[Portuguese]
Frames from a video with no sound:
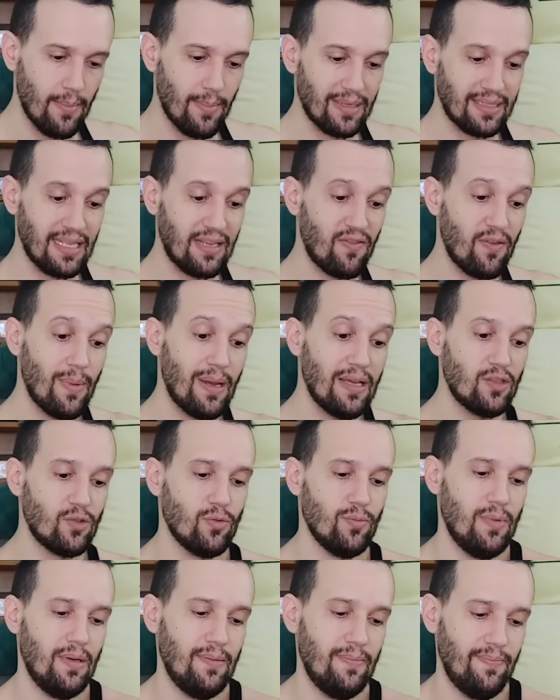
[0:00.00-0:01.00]
Mas tem que vir mais
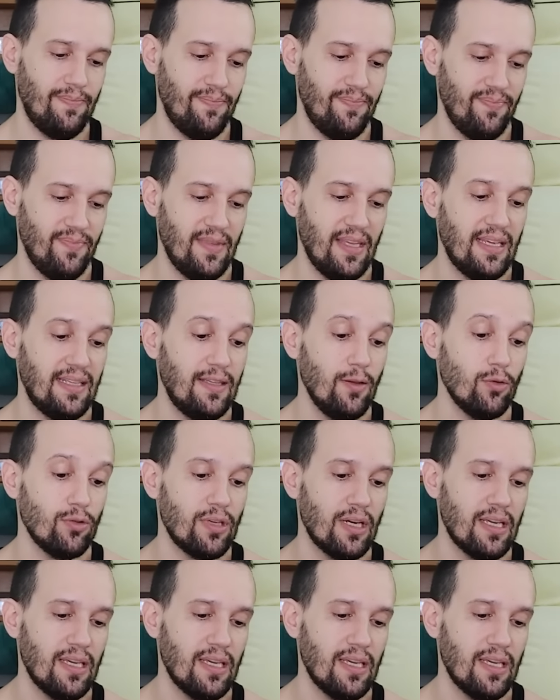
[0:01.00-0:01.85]
uma. Tem que ter outra